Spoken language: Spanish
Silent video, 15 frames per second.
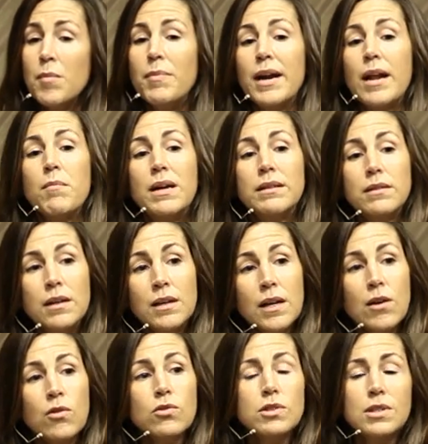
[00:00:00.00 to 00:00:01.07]
para
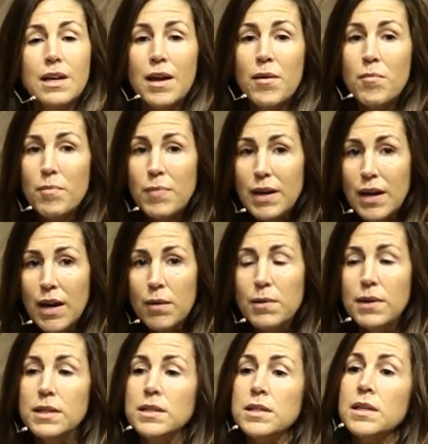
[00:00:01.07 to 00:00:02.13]
mantenernos
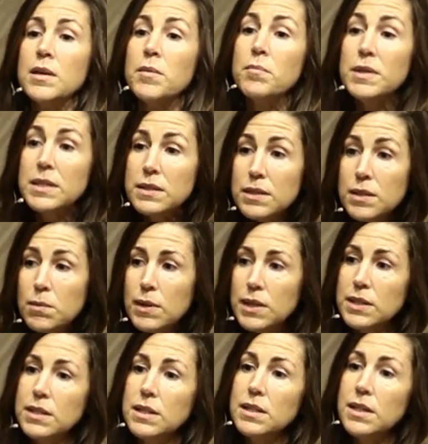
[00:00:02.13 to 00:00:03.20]
empleables,
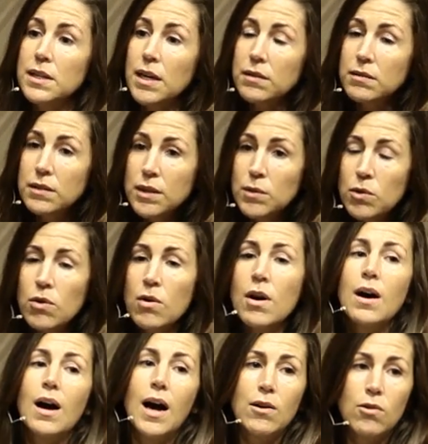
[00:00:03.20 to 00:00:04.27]
visibles y en activo
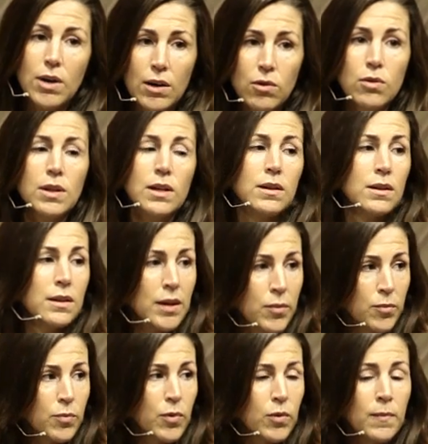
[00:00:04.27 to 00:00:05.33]
a lo largo del
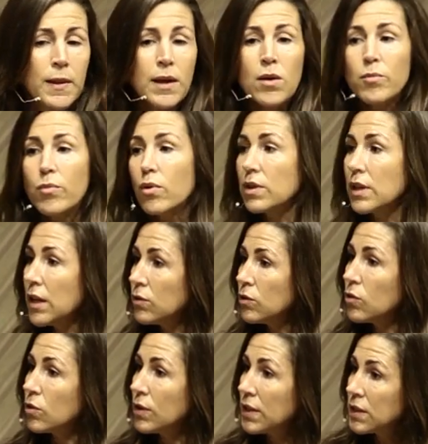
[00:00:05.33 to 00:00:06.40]
tiempo. Por lo
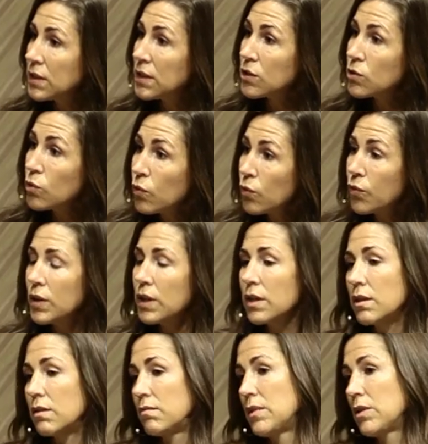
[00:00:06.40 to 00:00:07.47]
tanto, este Surfer
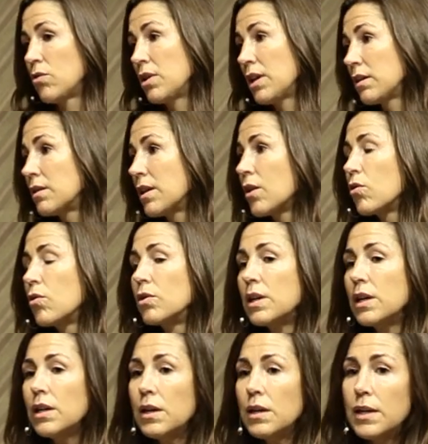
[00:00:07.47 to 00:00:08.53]
conecta con
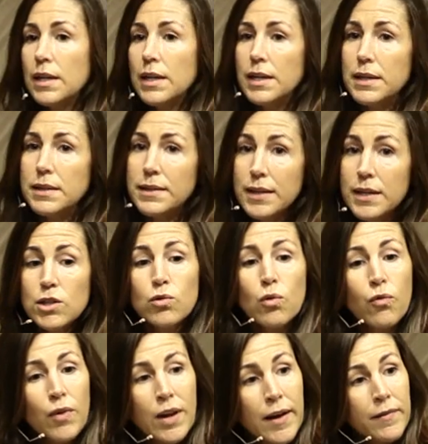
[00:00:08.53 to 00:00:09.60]
el seguir
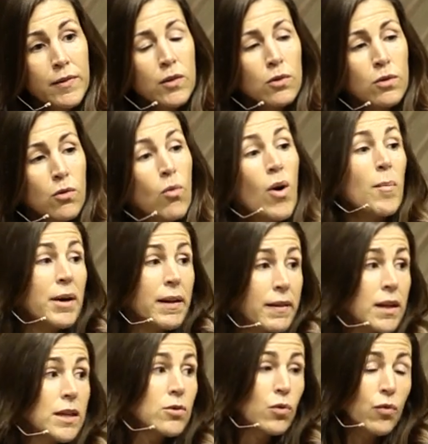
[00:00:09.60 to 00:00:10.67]
surfeando o
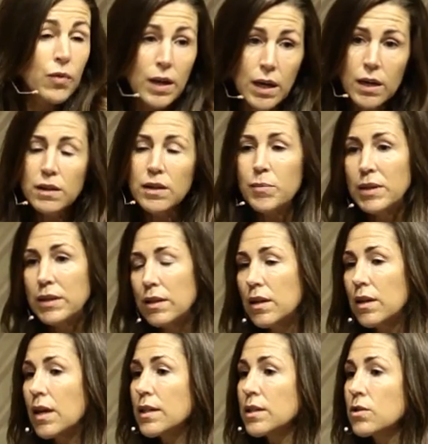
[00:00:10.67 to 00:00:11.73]
aprender a surfear, depende
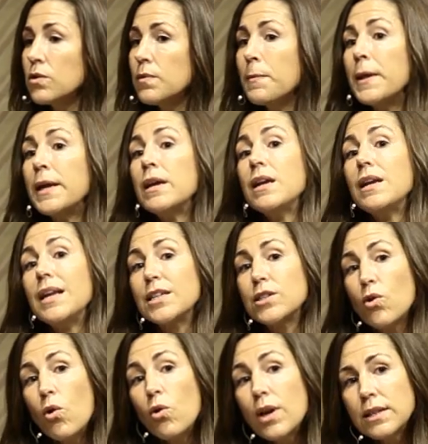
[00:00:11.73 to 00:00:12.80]
del caso,
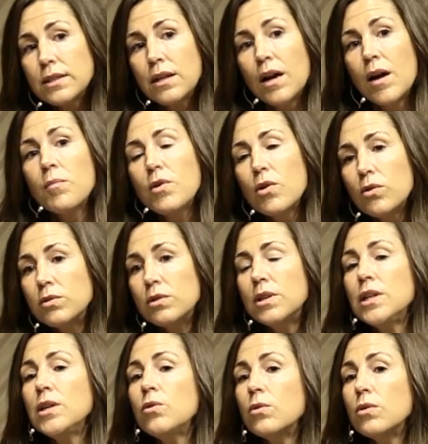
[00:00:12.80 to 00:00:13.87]
las olas de cambio
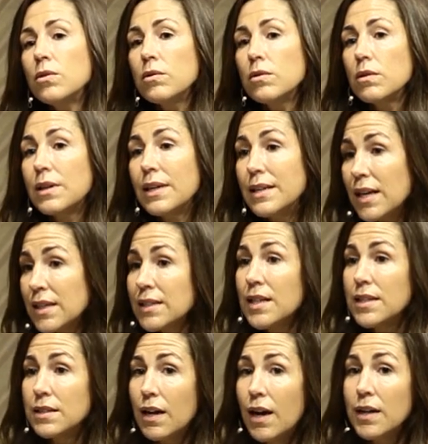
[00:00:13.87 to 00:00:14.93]
continuo que ya
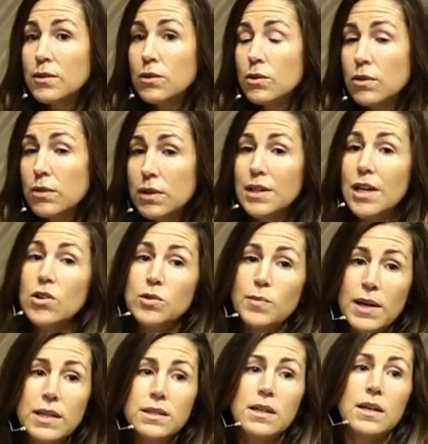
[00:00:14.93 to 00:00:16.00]
están llegando y que nos
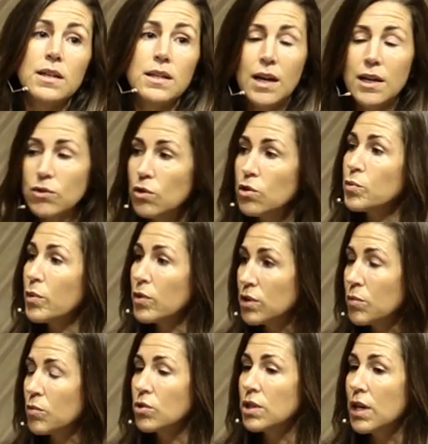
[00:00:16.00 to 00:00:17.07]
van a seguir llegando en los
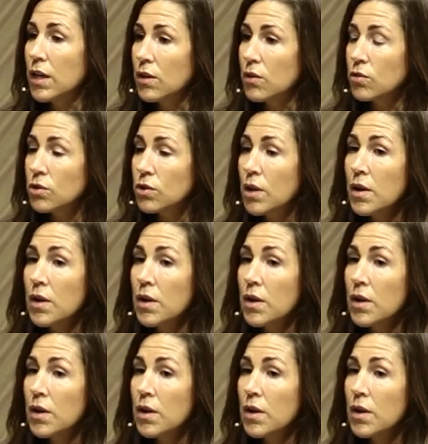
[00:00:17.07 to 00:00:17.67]
próximos años.